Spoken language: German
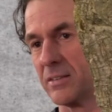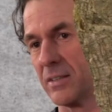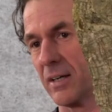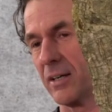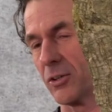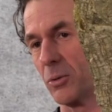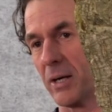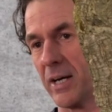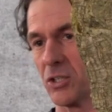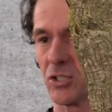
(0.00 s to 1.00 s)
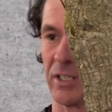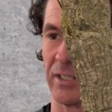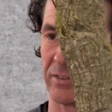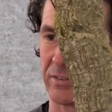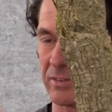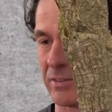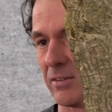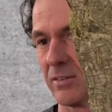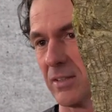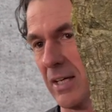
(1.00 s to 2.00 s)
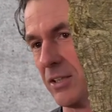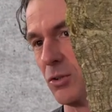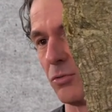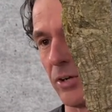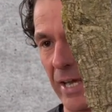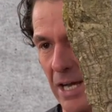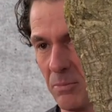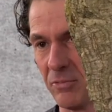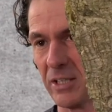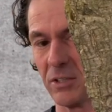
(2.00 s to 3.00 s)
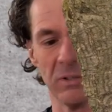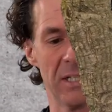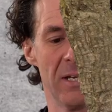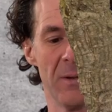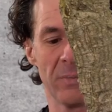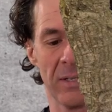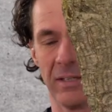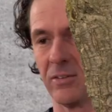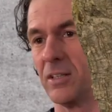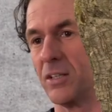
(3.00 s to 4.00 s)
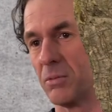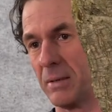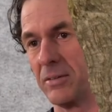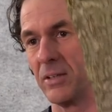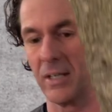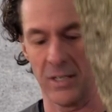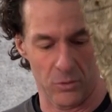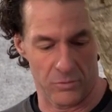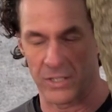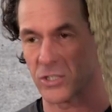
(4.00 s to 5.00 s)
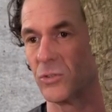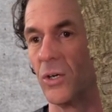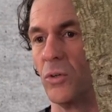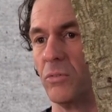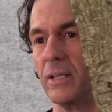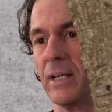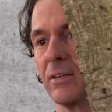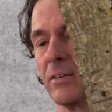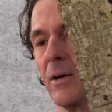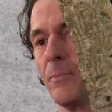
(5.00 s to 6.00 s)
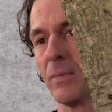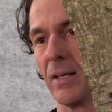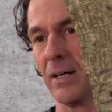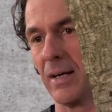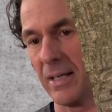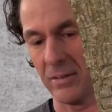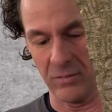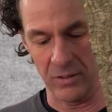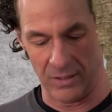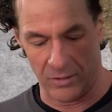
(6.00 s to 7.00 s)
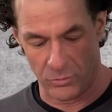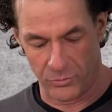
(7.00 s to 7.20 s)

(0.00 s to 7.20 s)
ins Terrarium reinstelle, das, das kann ich nur vererben, wenn ich will. Der sieht in 20 Jahren noch fast so aus wie jetzt. Äh, eignet sich also